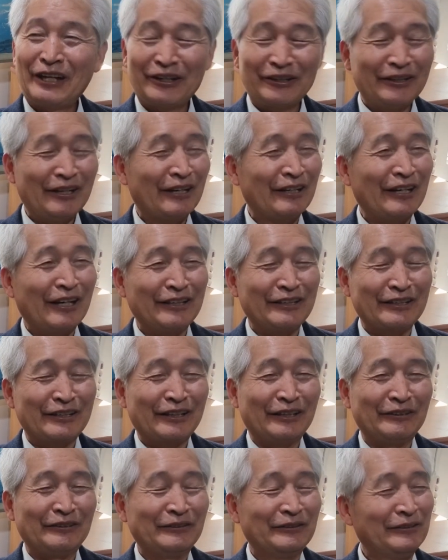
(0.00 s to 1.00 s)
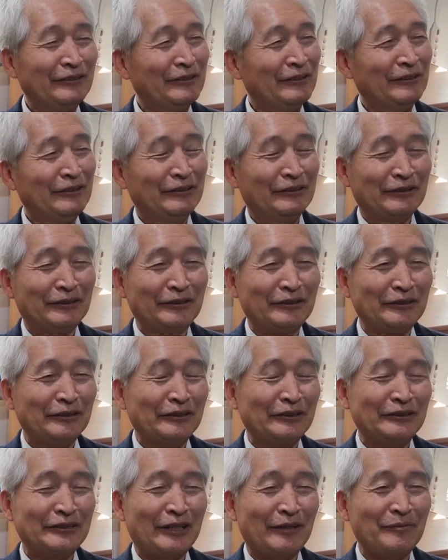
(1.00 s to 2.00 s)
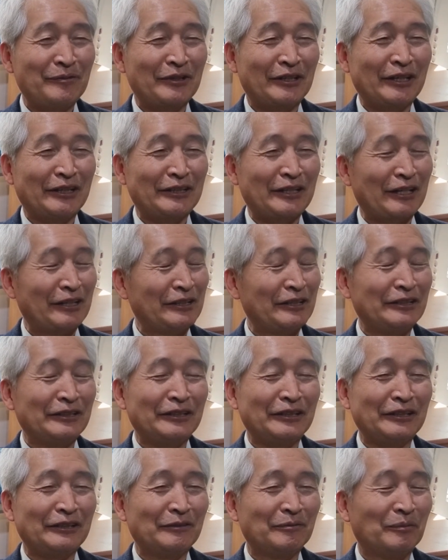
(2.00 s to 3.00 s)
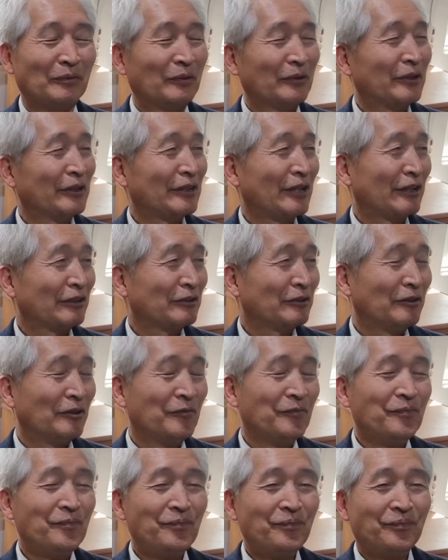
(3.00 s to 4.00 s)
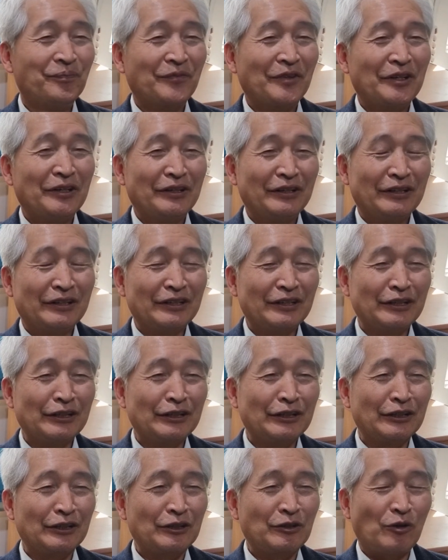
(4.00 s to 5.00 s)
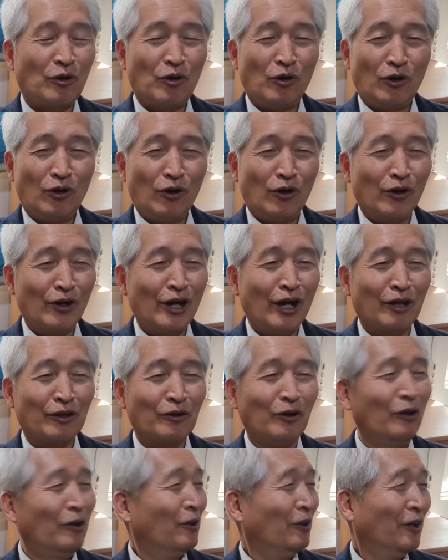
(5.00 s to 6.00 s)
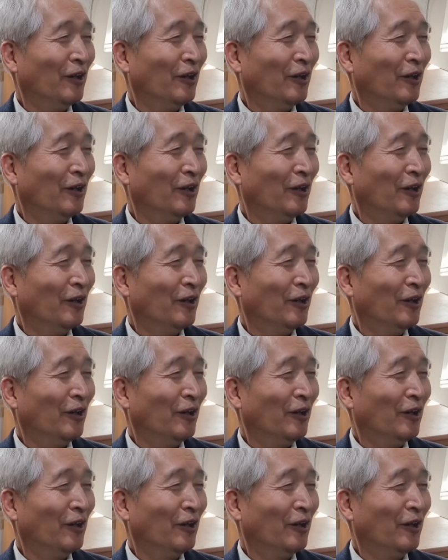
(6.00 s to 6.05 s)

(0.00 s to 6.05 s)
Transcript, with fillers: 당연한 거니까요 이걸 그 사람들이 깨달아야 되는데 이걸 못 깨달고 꽁 하고